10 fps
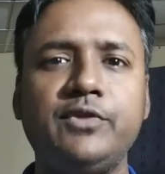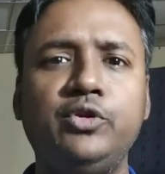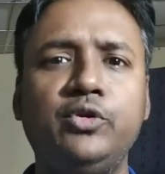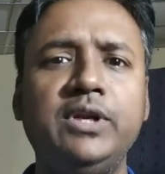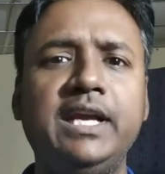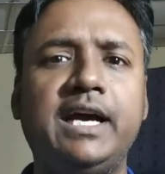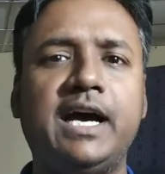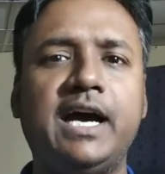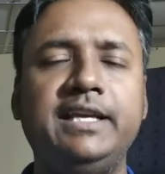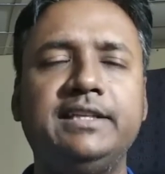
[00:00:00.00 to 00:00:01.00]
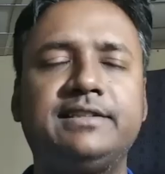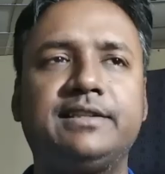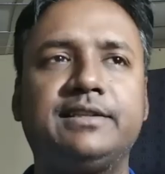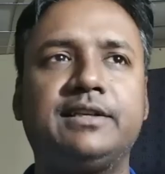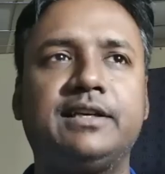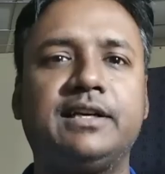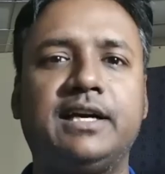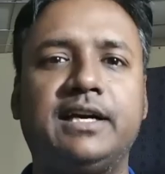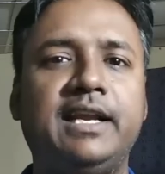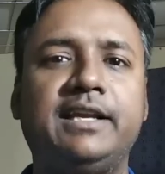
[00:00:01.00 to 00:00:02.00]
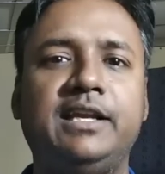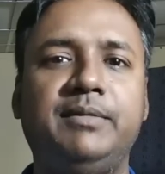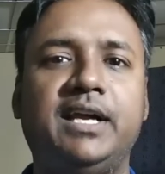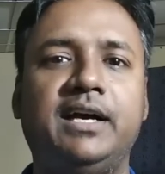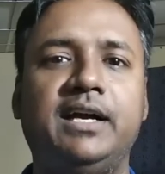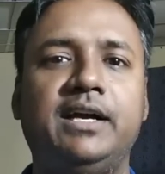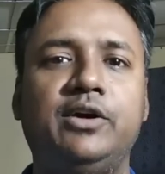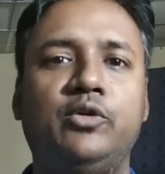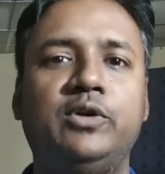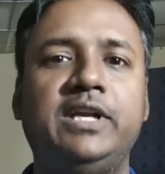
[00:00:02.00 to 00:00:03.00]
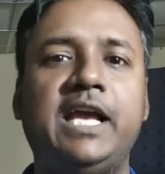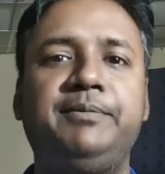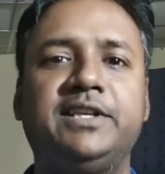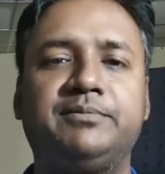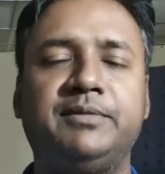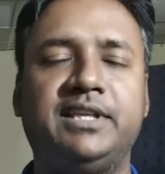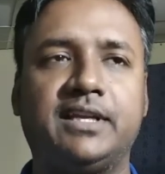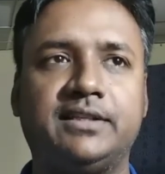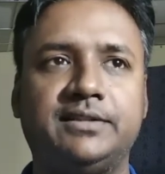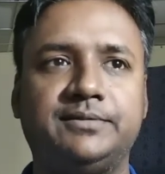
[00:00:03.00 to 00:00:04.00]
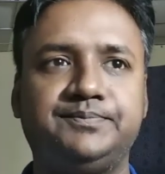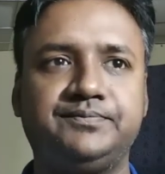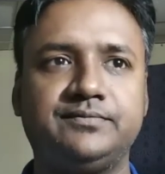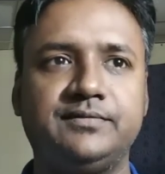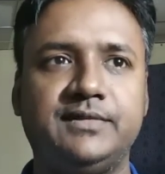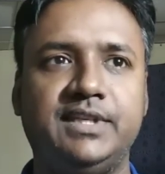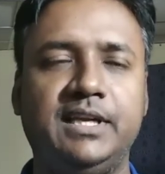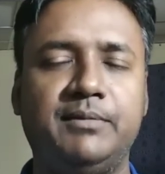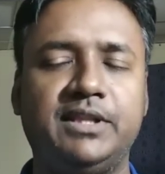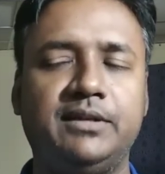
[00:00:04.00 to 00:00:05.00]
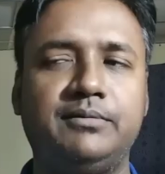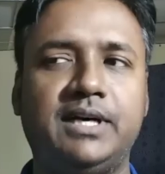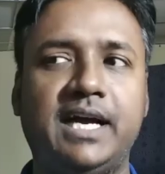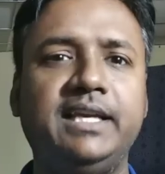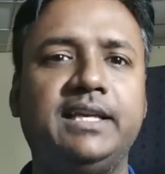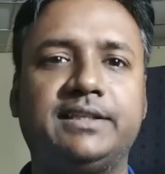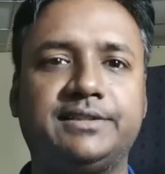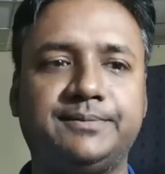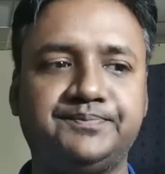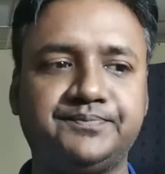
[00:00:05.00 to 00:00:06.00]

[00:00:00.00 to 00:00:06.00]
तो उन्हें आईएएस का रैंक नहीं मिला उन्हें आईपीएस मिल रहा था ठीक है मतलब आईआरएस